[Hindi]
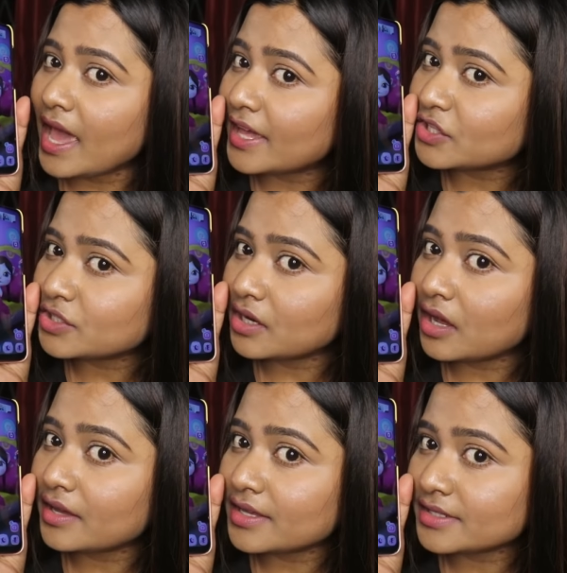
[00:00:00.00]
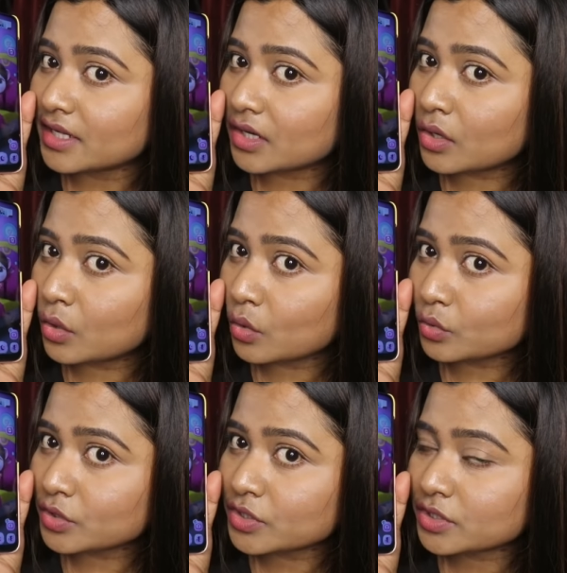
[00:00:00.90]
एंजेला इज अ
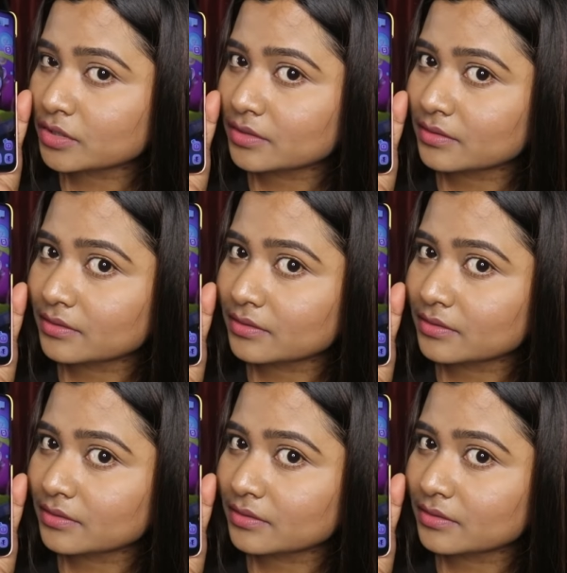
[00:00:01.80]
घोस्ट